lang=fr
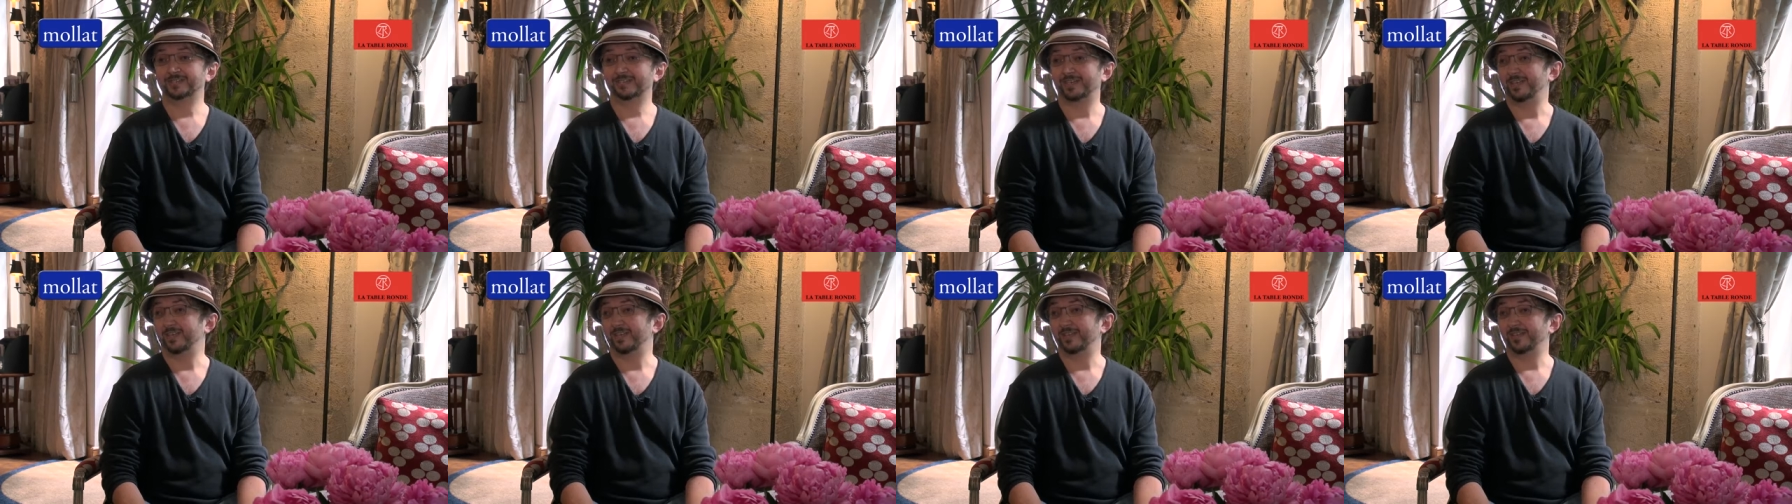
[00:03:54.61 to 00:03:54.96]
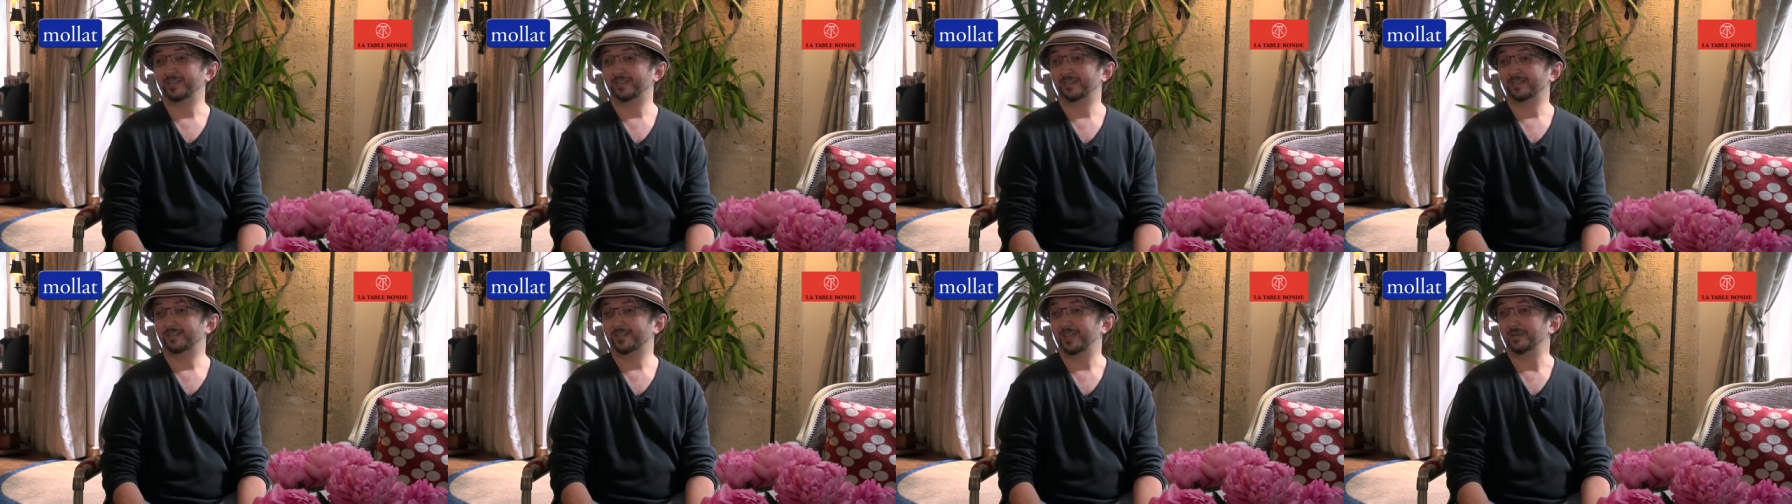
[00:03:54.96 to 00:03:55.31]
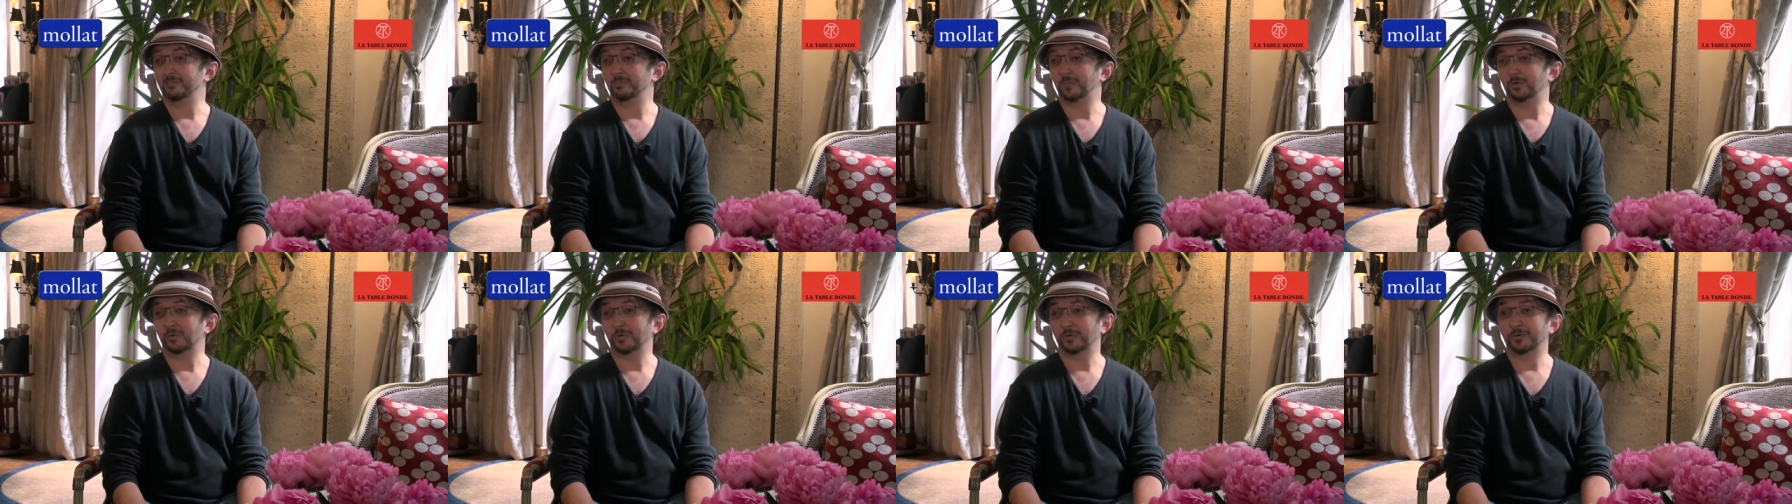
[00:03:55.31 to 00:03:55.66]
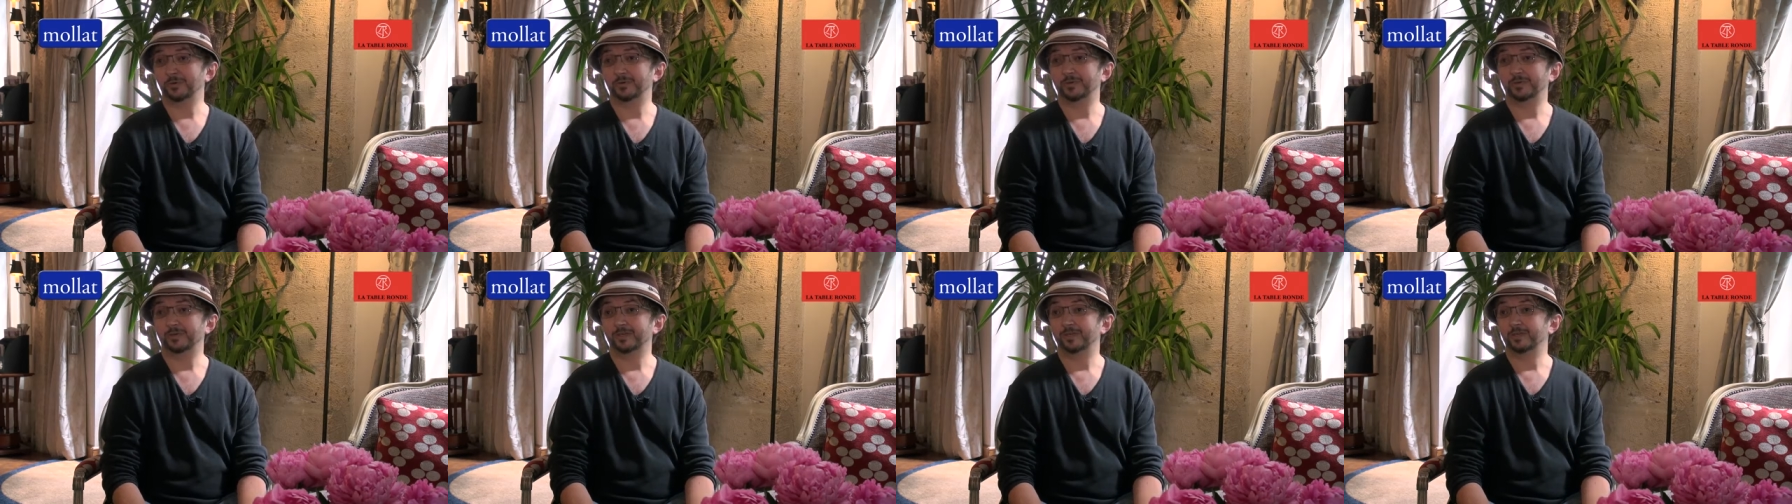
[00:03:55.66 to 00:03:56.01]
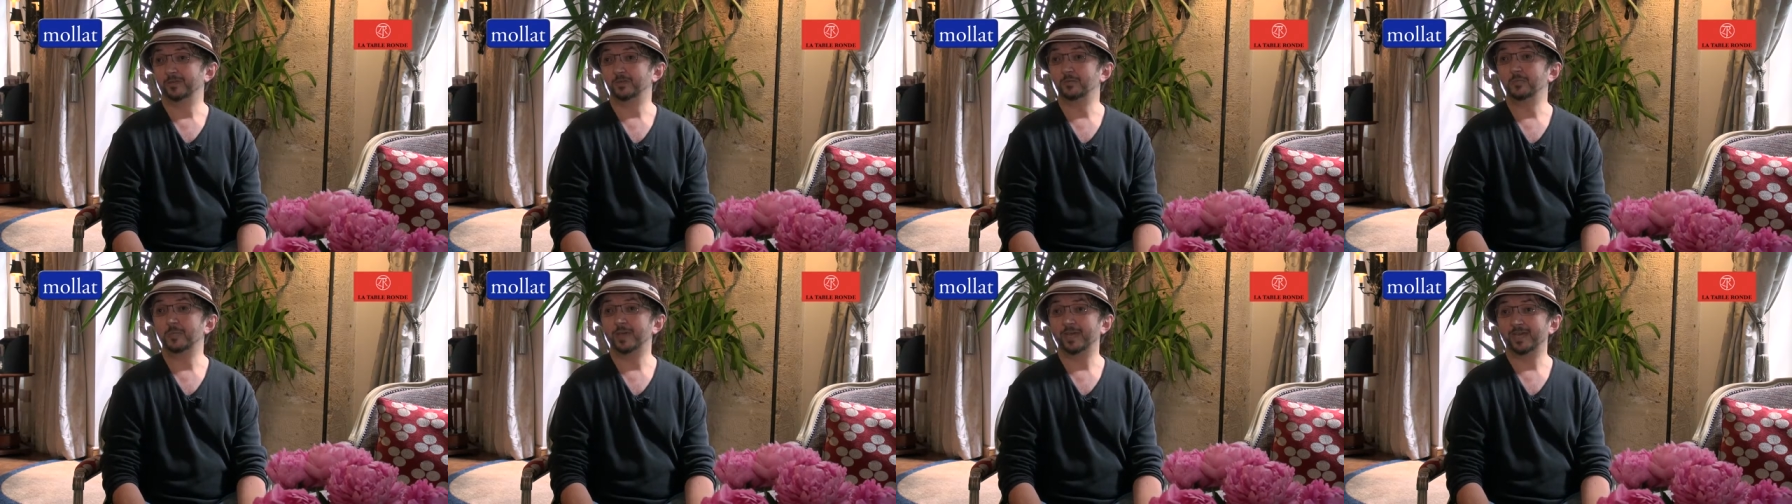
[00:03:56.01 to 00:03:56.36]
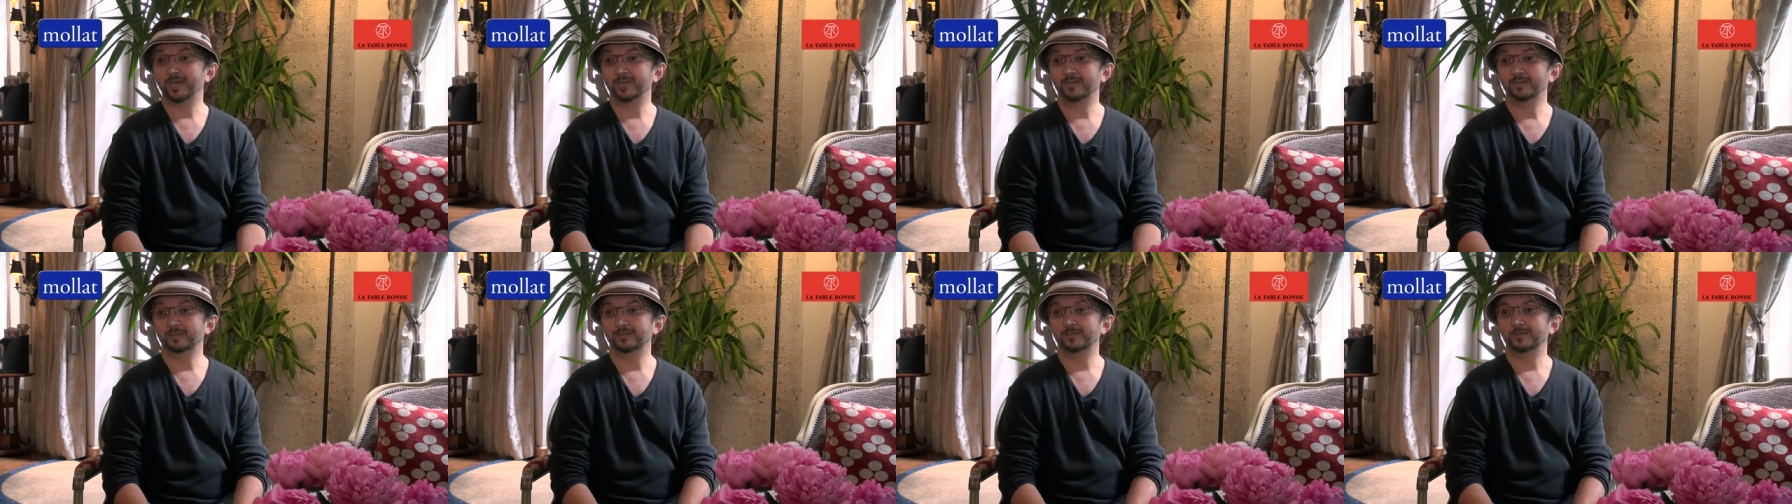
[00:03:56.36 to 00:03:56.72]
est tellement
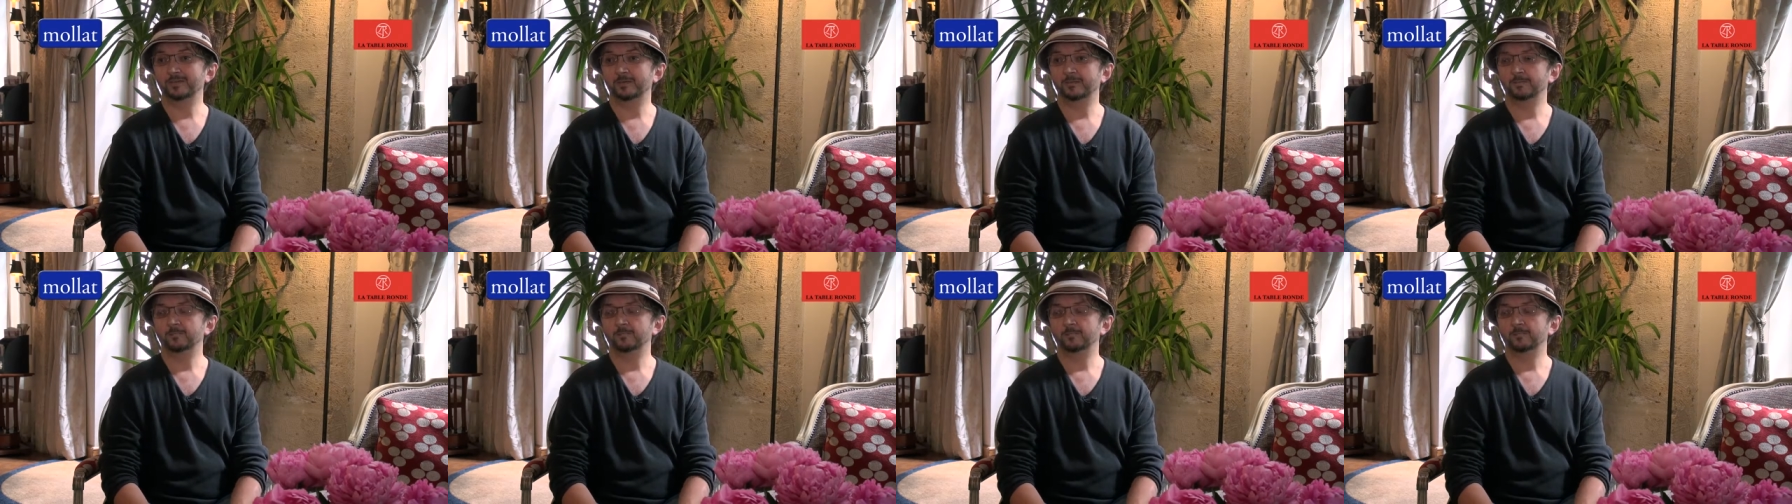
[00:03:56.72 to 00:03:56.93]
humaine,